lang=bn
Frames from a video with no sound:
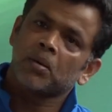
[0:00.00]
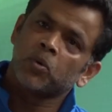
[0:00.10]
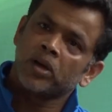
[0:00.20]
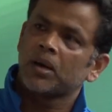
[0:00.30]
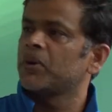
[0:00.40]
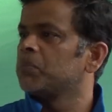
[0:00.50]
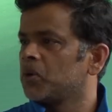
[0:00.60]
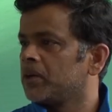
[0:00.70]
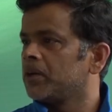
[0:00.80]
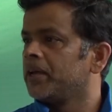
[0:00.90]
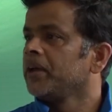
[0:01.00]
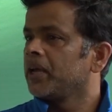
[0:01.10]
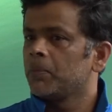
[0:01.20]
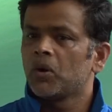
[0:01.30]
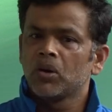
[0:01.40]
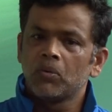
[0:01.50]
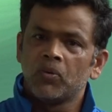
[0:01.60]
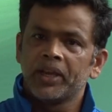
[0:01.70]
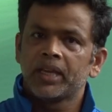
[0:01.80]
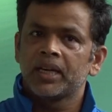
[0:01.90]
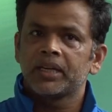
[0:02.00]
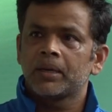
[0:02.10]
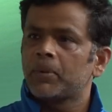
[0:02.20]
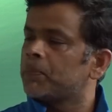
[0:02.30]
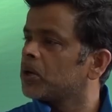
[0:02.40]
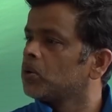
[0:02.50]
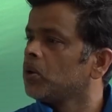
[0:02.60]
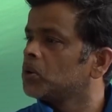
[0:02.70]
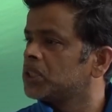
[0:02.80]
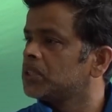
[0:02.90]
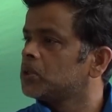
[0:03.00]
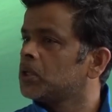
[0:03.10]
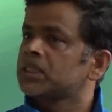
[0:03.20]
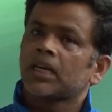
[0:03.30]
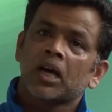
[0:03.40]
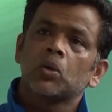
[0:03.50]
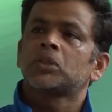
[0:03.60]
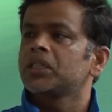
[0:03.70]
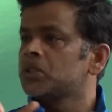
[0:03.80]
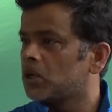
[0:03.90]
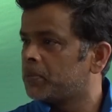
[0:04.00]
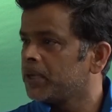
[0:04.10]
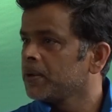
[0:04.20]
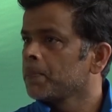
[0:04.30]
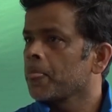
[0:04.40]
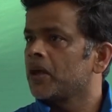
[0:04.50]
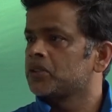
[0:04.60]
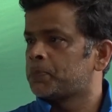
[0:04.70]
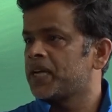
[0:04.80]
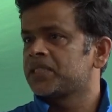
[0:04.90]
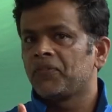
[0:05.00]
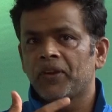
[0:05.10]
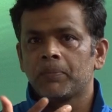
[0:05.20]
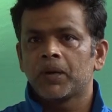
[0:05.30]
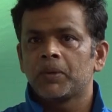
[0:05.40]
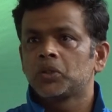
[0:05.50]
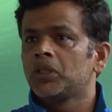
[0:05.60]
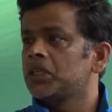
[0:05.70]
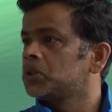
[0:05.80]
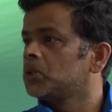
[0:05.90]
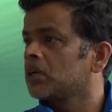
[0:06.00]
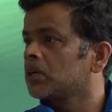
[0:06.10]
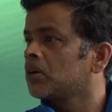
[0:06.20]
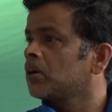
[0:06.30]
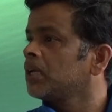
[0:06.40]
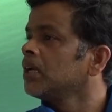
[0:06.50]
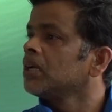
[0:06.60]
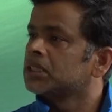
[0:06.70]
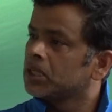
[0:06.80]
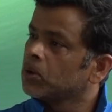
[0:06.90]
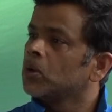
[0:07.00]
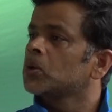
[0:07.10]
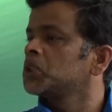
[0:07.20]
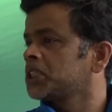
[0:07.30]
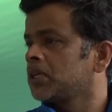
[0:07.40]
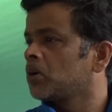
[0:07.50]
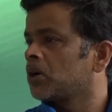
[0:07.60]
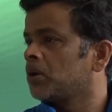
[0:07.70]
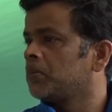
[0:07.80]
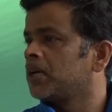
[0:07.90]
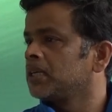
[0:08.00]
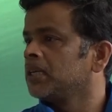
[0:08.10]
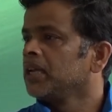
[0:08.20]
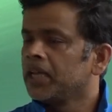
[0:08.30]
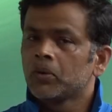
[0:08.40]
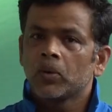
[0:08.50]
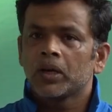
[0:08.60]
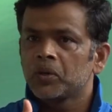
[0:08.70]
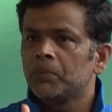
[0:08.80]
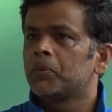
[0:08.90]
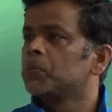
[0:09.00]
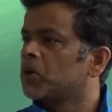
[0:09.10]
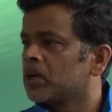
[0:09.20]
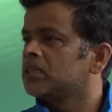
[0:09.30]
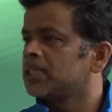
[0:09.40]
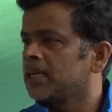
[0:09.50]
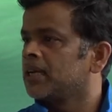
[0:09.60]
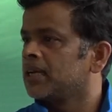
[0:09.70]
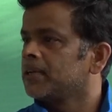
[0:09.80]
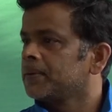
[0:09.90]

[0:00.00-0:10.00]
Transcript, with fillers: বলে আমার মনে হয় এবং উইকেটের ব্যাপারগুলো চেঞ্জ হয়েছে আরও চেঞ্জ হবে স্পেসিফিকভাবে যদি কিছু দরকার হয় সেগুলোরও চেষ্টা করা হবে আর কি এগুলো এখন ইম্প্রুভ করার জায়গা